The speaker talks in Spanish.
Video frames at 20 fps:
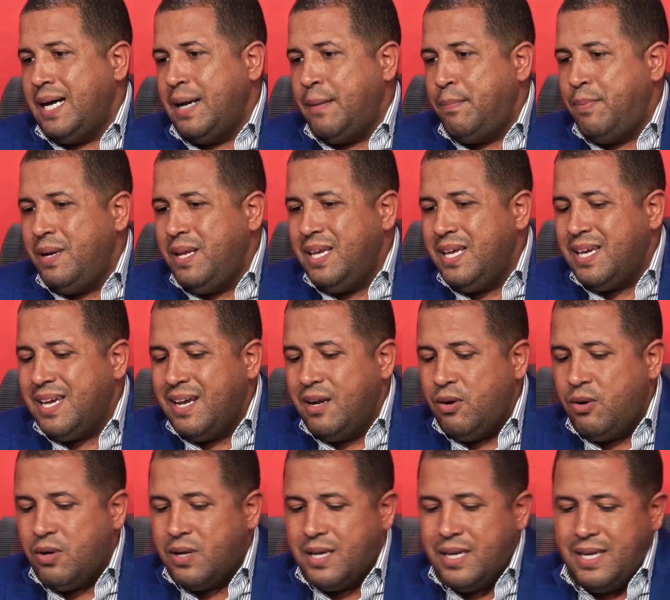aplique
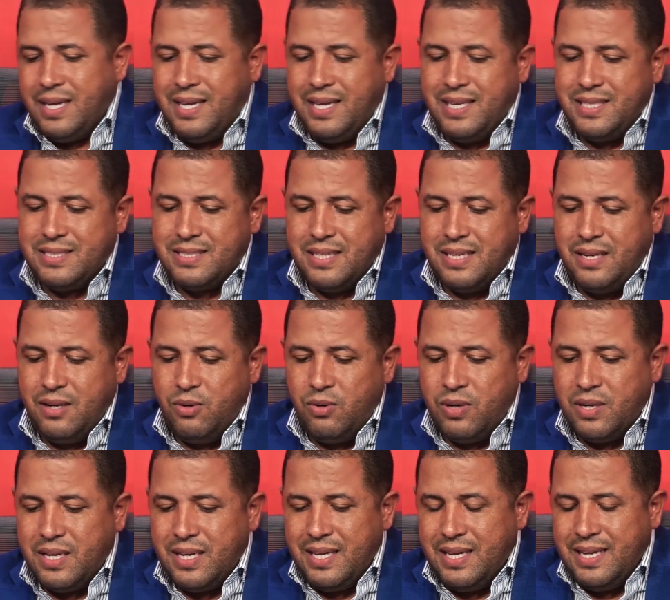lo que es,
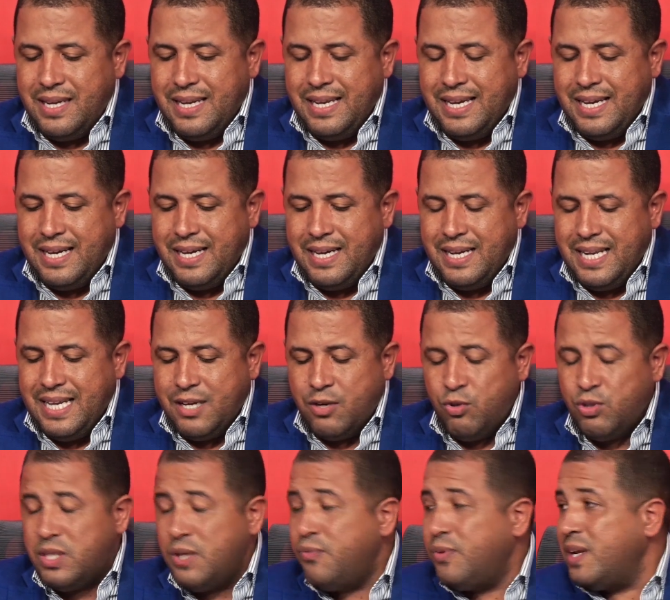lo que es la, la
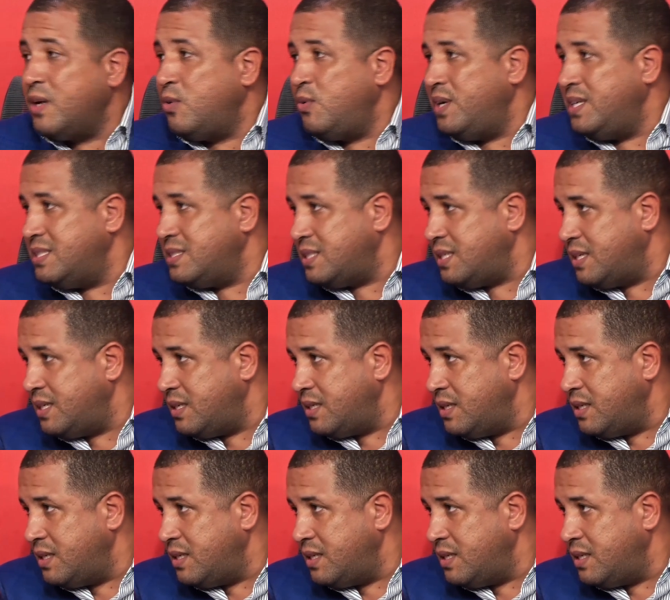ruta y frecuencia